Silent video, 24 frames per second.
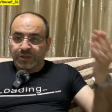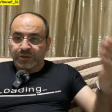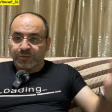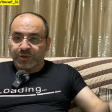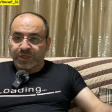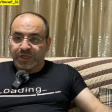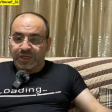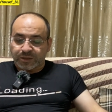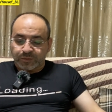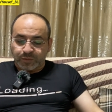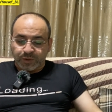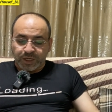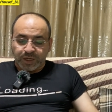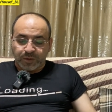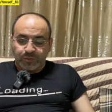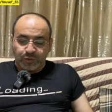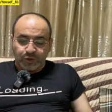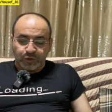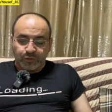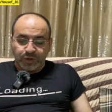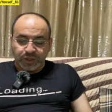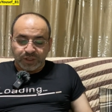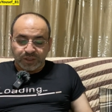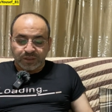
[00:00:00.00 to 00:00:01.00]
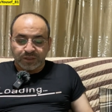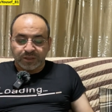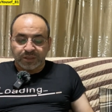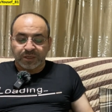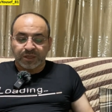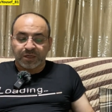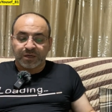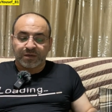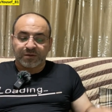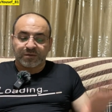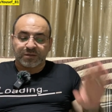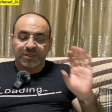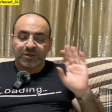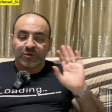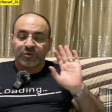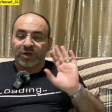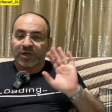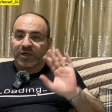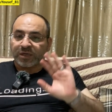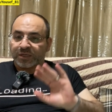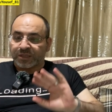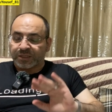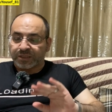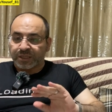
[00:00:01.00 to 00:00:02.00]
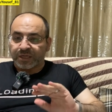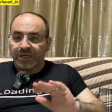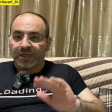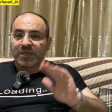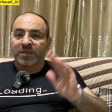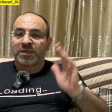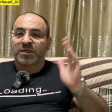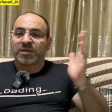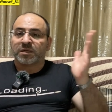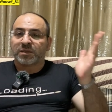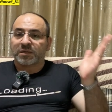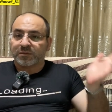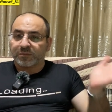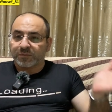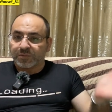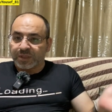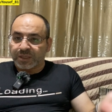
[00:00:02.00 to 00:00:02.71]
البنات بكملوا ماجستير سواء نسائية